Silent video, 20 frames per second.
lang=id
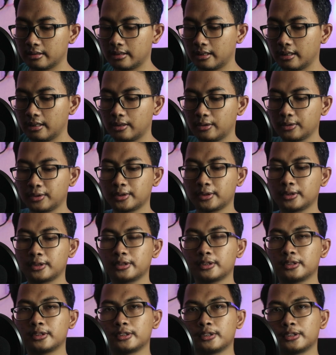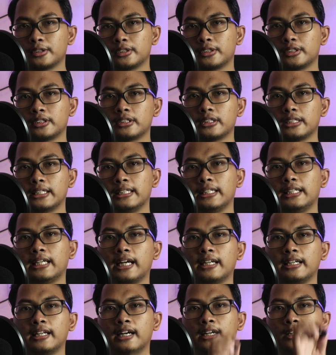Terus ini
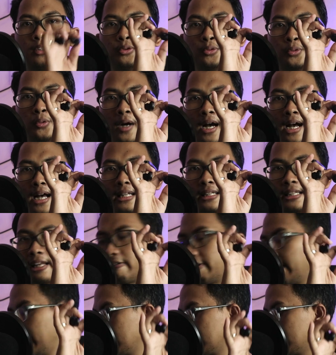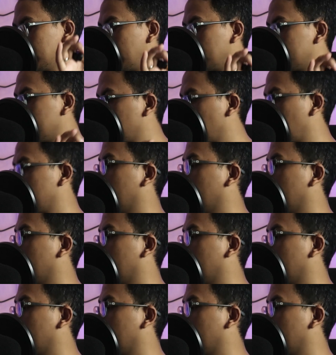ada dua TWS-nya, tentu